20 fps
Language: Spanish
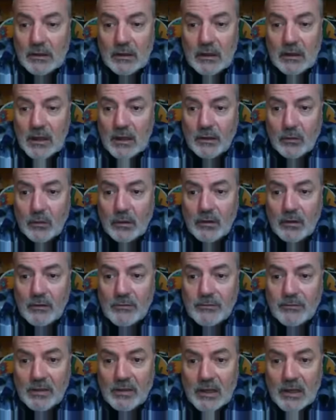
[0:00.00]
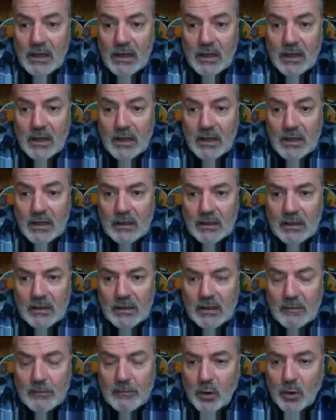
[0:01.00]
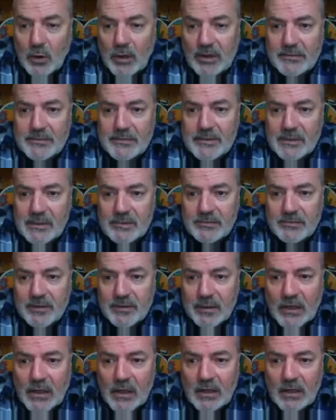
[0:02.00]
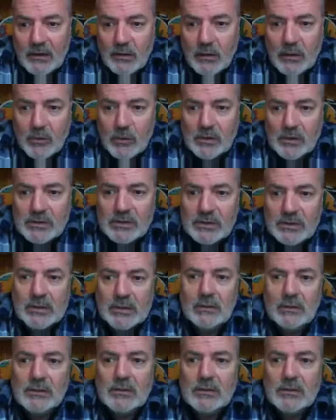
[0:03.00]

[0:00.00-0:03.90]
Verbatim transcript: algo del final, la apocalipsis final o algo así.